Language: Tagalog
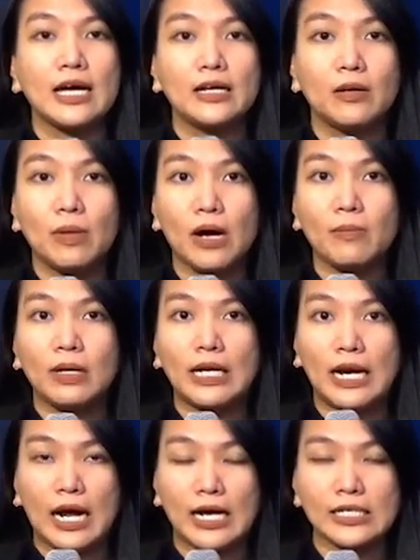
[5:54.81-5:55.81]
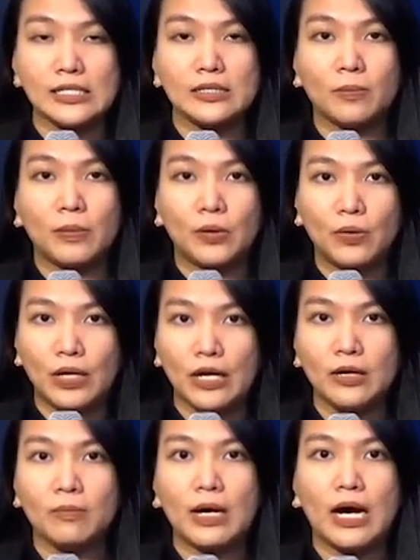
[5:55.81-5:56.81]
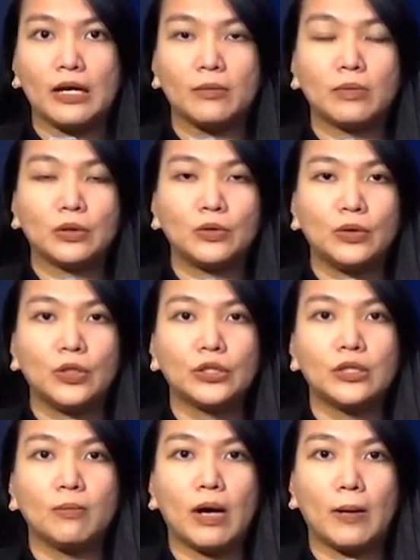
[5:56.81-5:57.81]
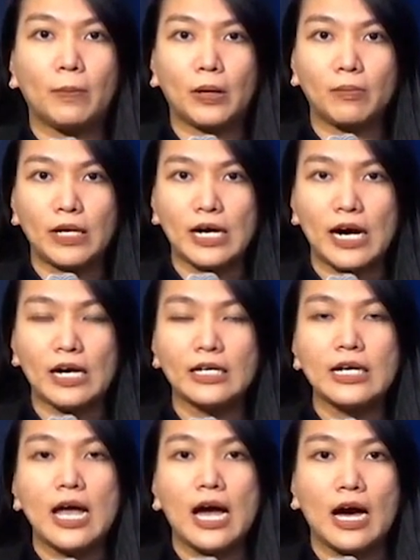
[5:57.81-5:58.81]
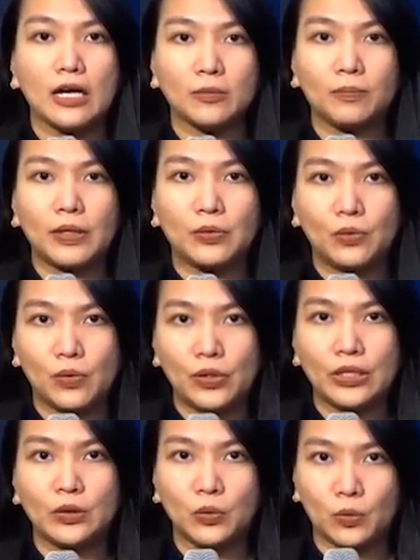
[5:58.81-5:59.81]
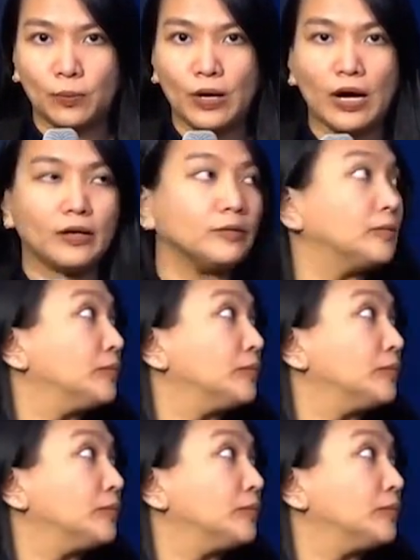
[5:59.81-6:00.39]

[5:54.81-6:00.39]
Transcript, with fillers: ng mga malalakas na pag-ulan na maaari magdulot ng mga pagbaha at paguho ng lupa.